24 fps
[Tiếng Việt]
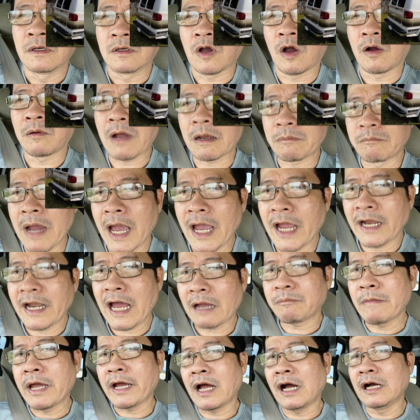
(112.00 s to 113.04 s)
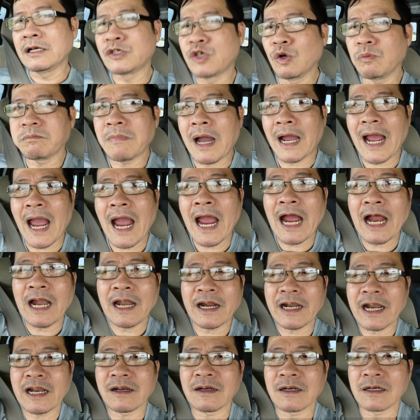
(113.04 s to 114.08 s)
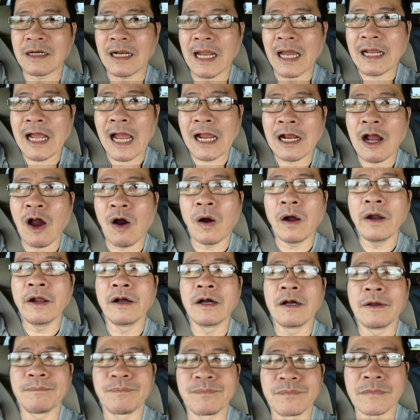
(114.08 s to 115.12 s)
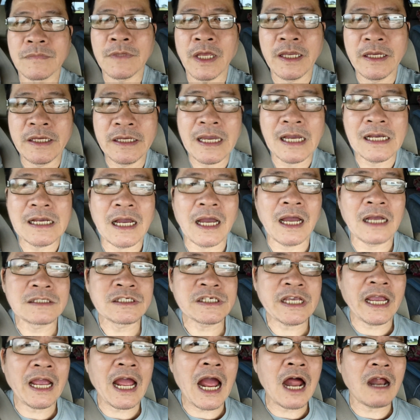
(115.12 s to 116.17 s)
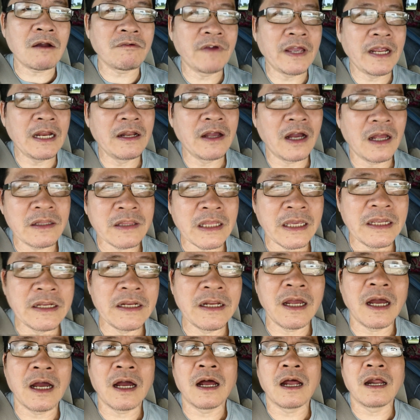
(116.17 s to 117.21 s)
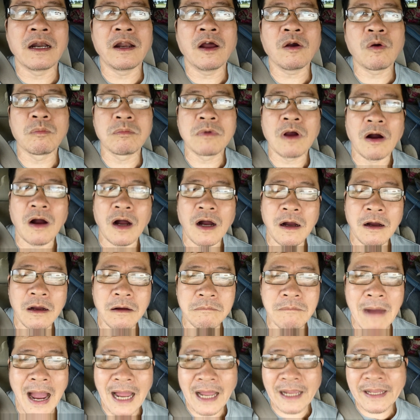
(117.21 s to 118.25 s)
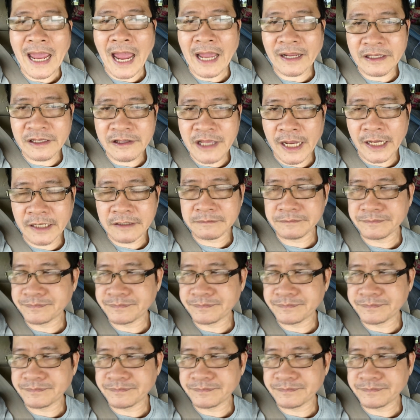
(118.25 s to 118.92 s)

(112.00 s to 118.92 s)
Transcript: Còn bằng B đặc biệt hơn chút, bằng A là càng khó nữa. Thì xe RV đó thì nó cũng có 3 dạng như vậy.